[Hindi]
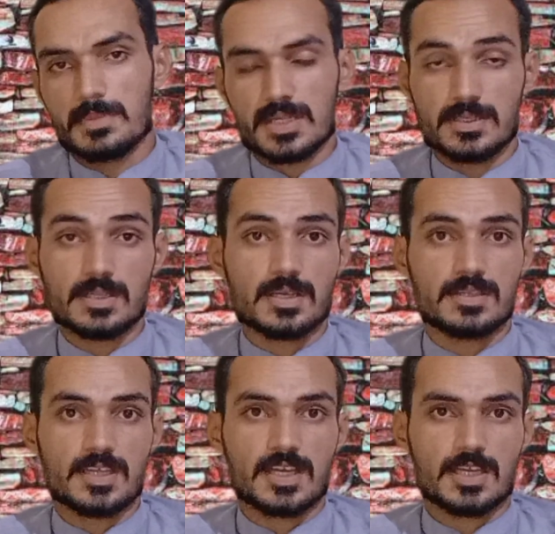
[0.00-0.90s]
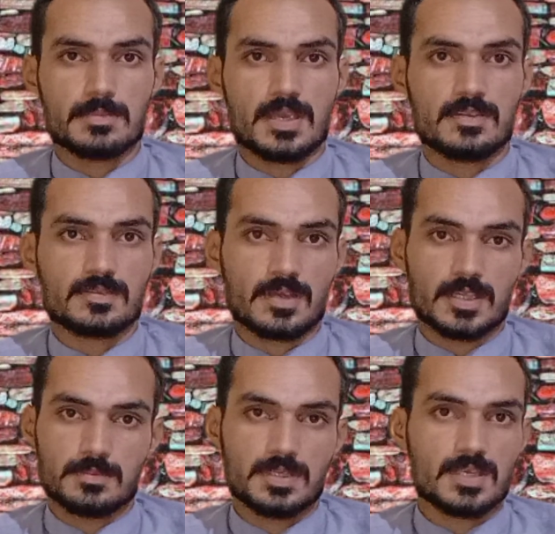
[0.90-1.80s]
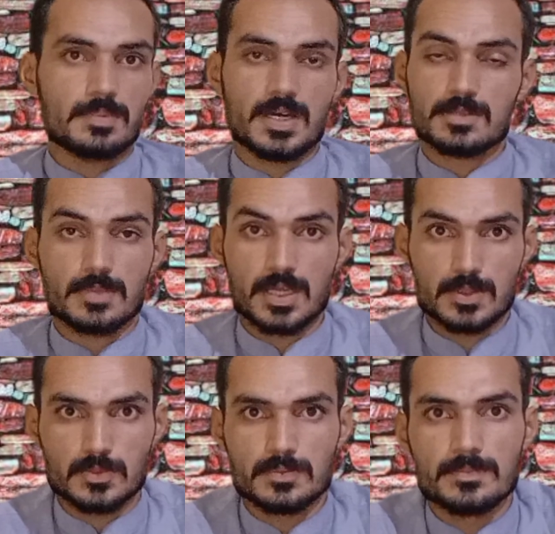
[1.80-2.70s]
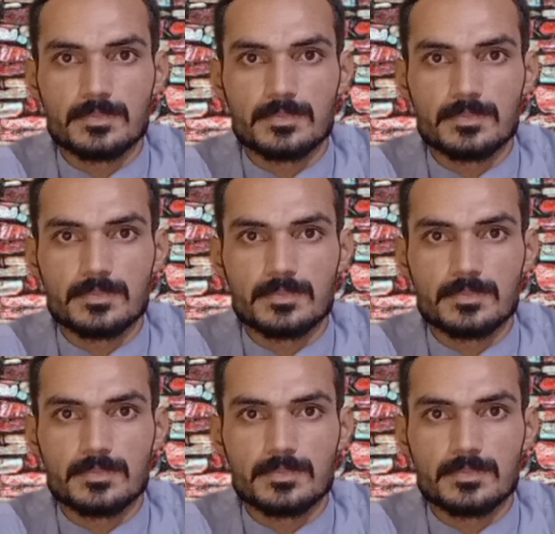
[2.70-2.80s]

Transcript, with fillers: मेरा दिल करता है कि मैं इस आदमी की बात मान लूँ